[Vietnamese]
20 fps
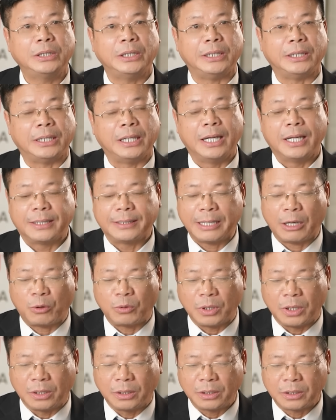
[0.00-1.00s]
thì đau
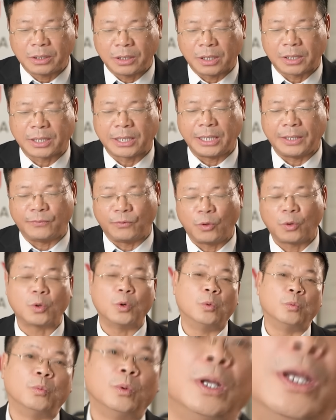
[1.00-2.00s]
đớn cực kỳ vô cùng.